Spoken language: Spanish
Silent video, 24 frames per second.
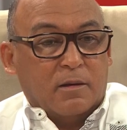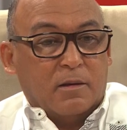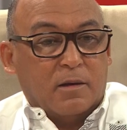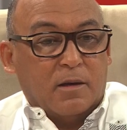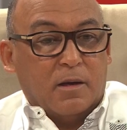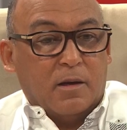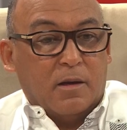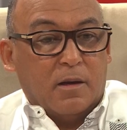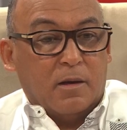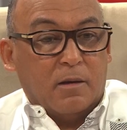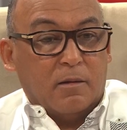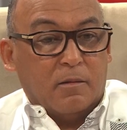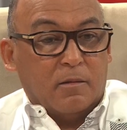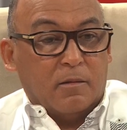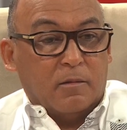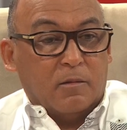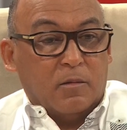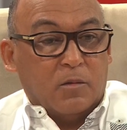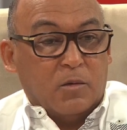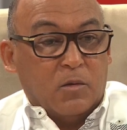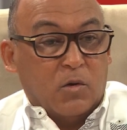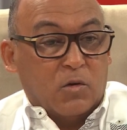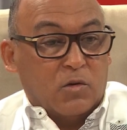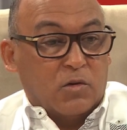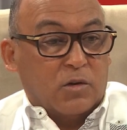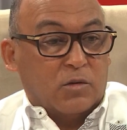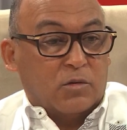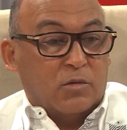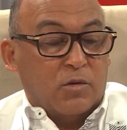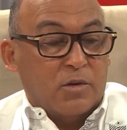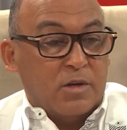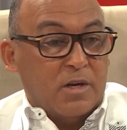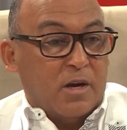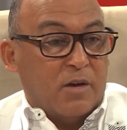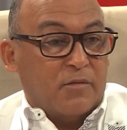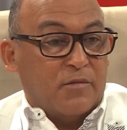que
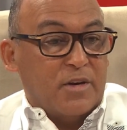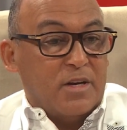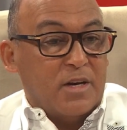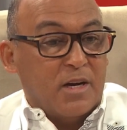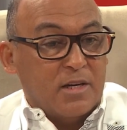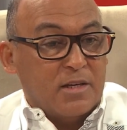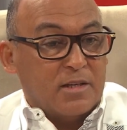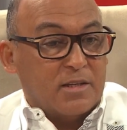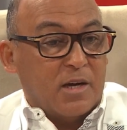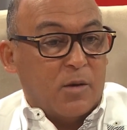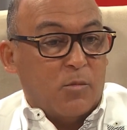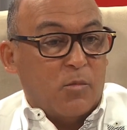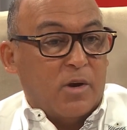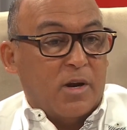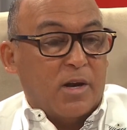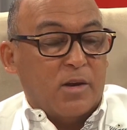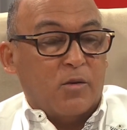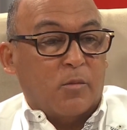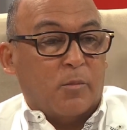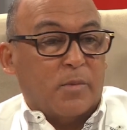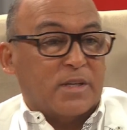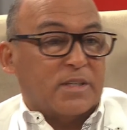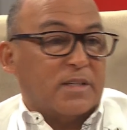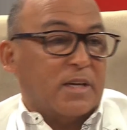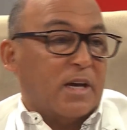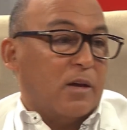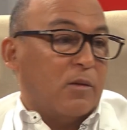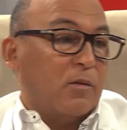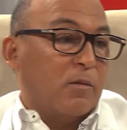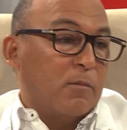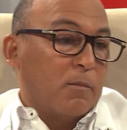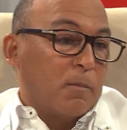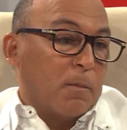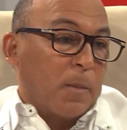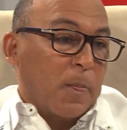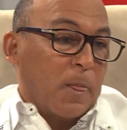nosotros ya finalizamos el año pasado,
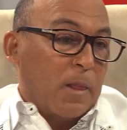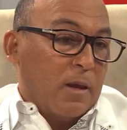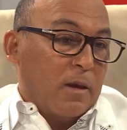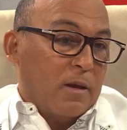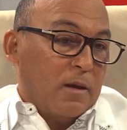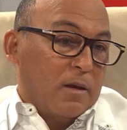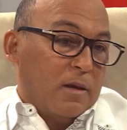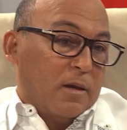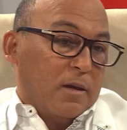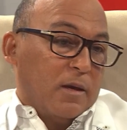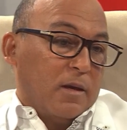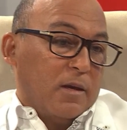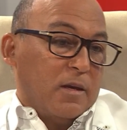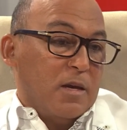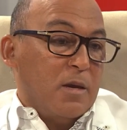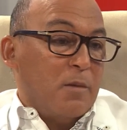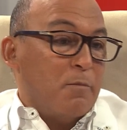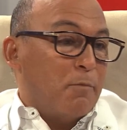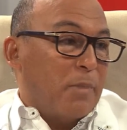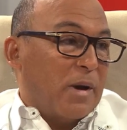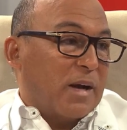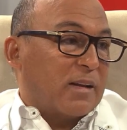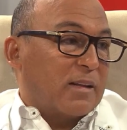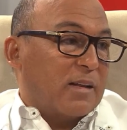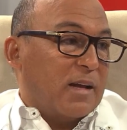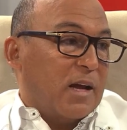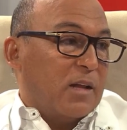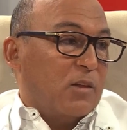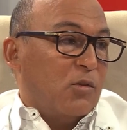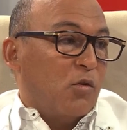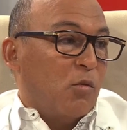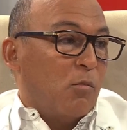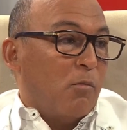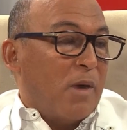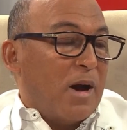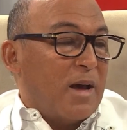
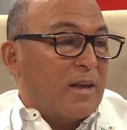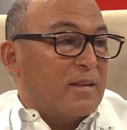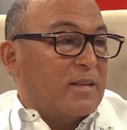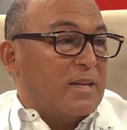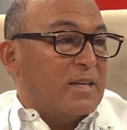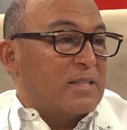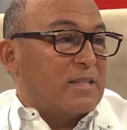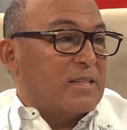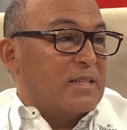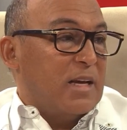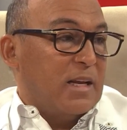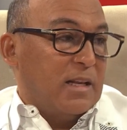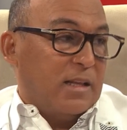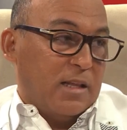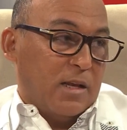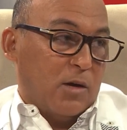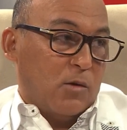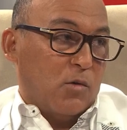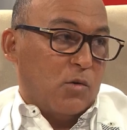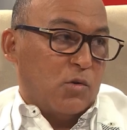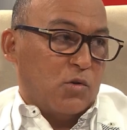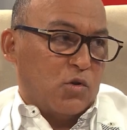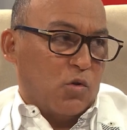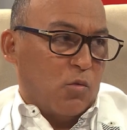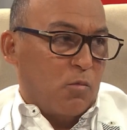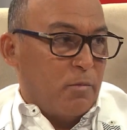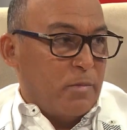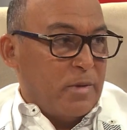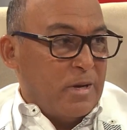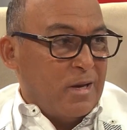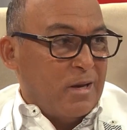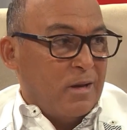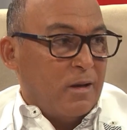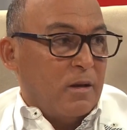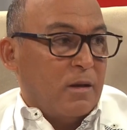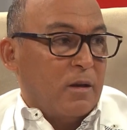impactando más de
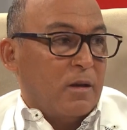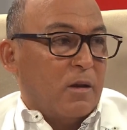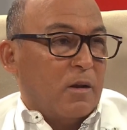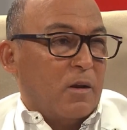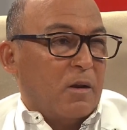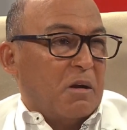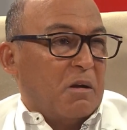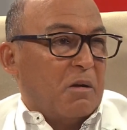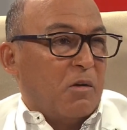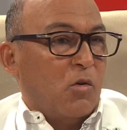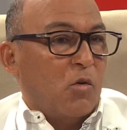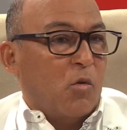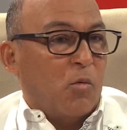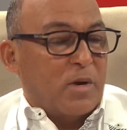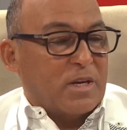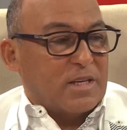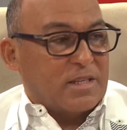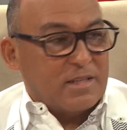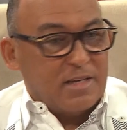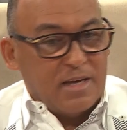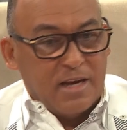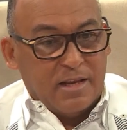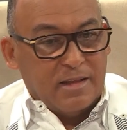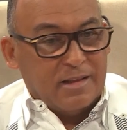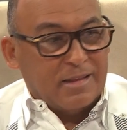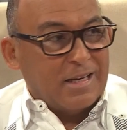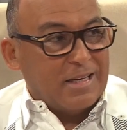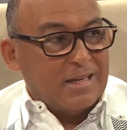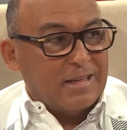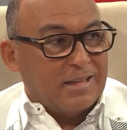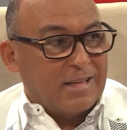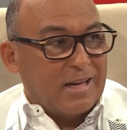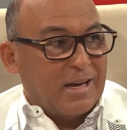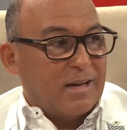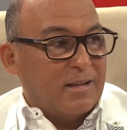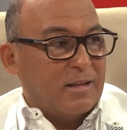108.900 y
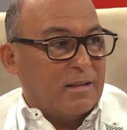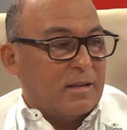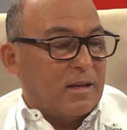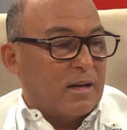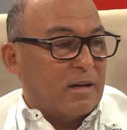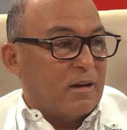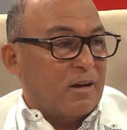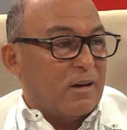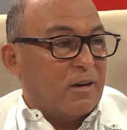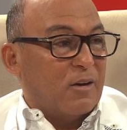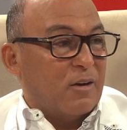tantas